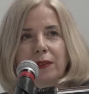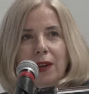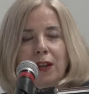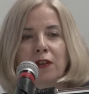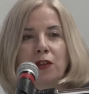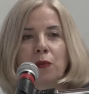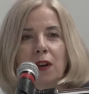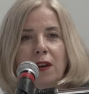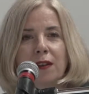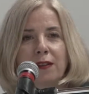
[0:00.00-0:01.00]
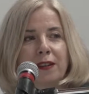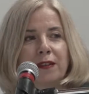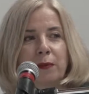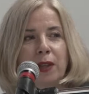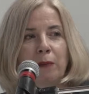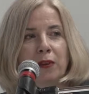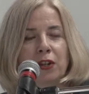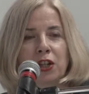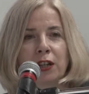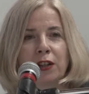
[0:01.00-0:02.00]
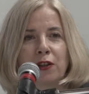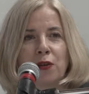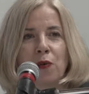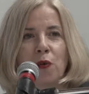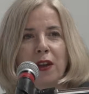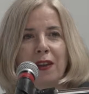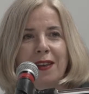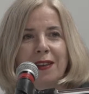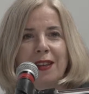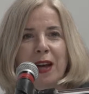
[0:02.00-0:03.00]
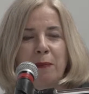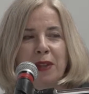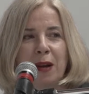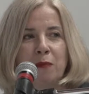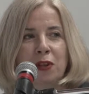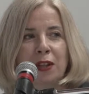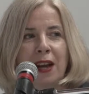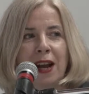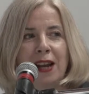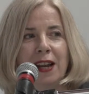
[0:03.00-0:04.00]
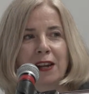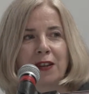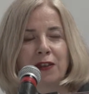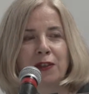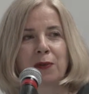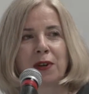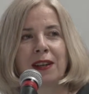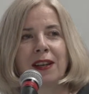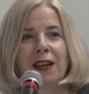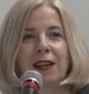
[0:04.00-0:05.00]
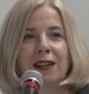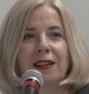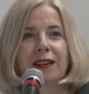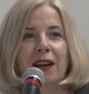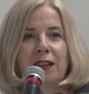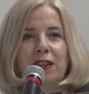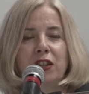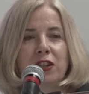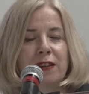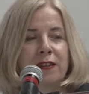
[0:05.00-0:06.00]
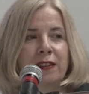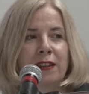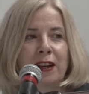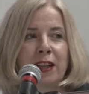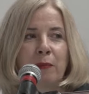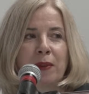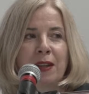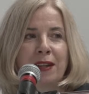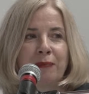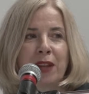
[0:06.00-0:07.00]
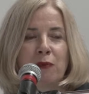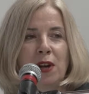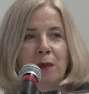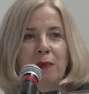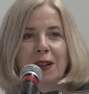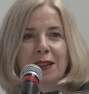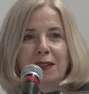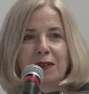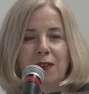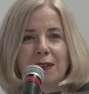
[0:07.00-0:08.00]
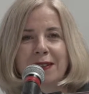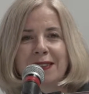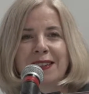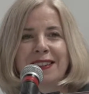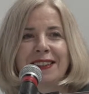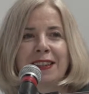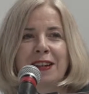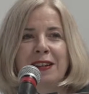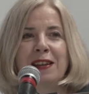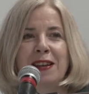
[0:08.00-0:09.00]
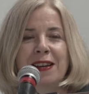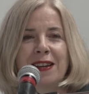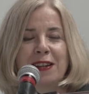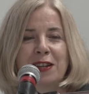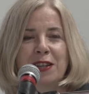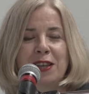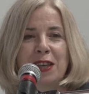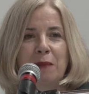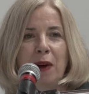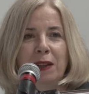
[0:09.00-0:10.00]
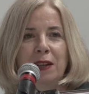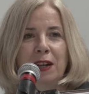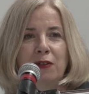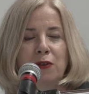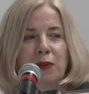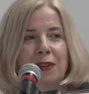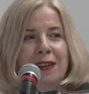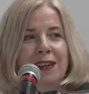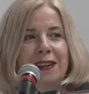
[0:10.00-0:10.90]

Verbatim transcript: архитектура Ренессанса была бы совершенно другой, да, потому что реальная архитектура античности тогда была довольно малоизвестна. Да. Книги Палладио